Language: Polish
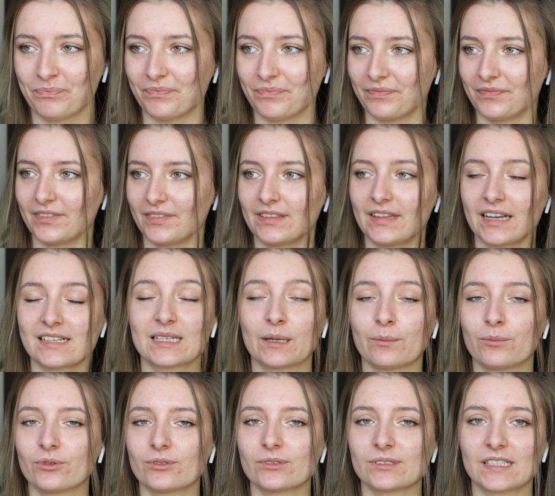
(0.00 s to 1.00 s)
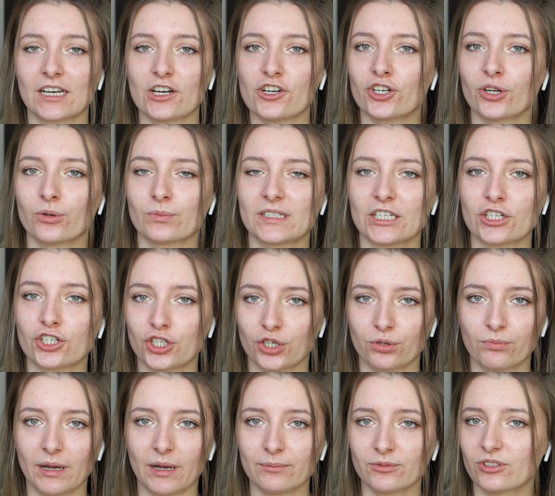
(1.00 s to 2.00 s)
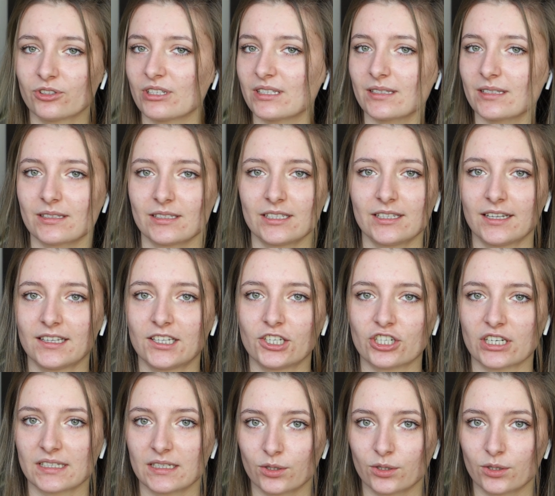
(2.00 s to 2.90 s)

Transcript: Mm, tak samo zresztą ze Szczygłem, to jest identyczna